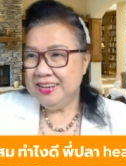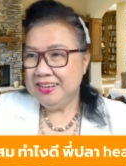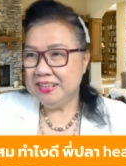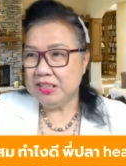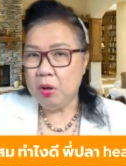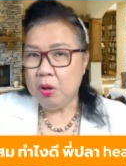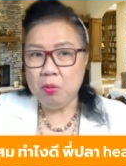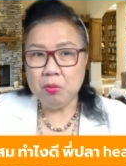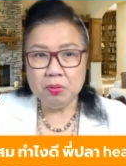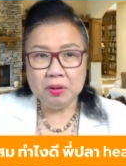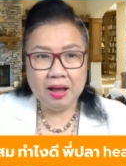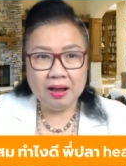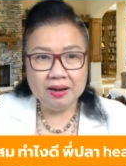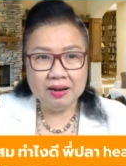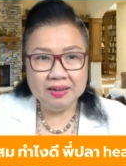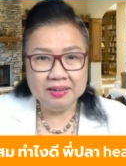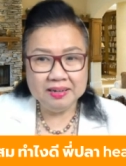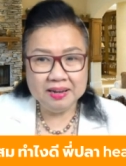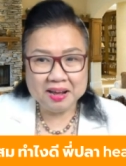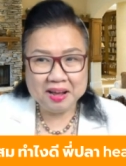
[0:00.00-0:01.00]
ตกหนักเล
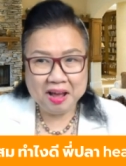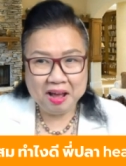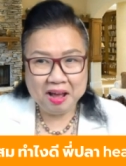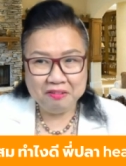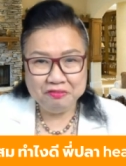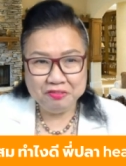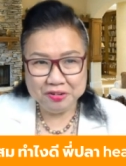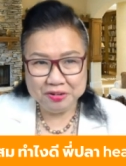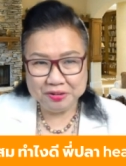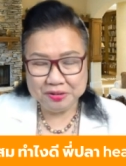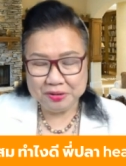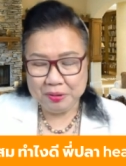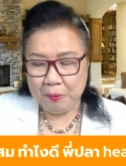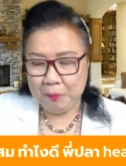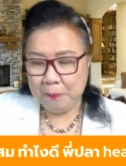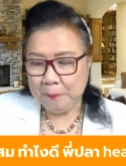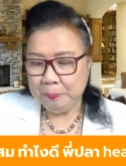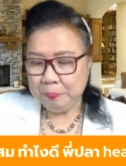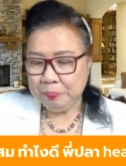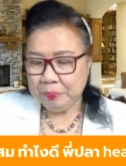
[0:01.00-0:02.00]
ยนะคะฝนตก
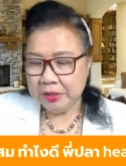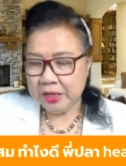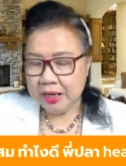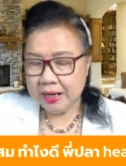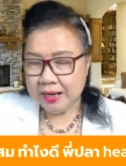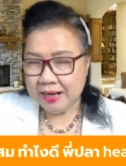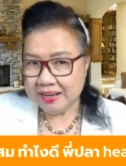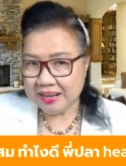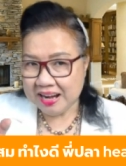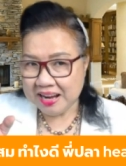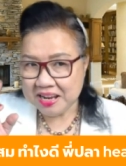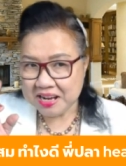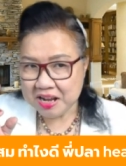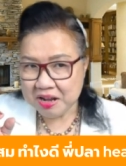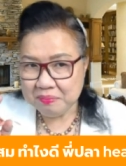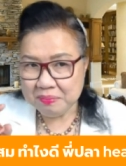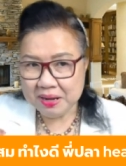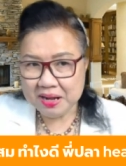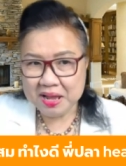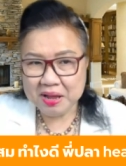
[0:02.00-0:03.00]
ใครเข้า
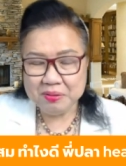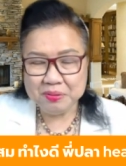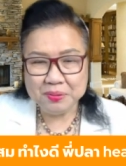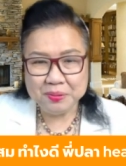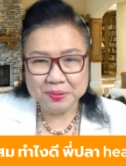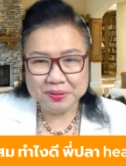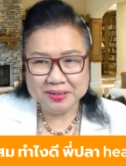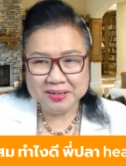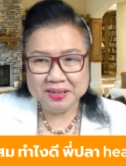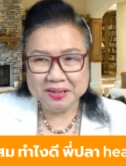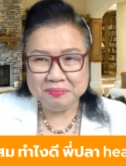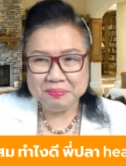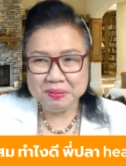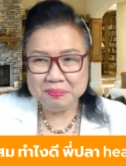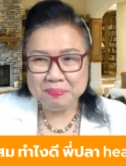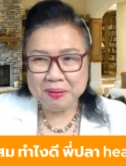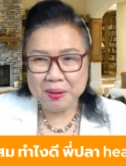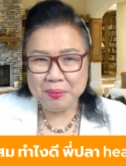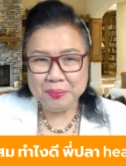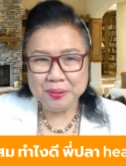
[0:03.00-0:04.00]
มาแล้วกดหนึ่งพี่ปลา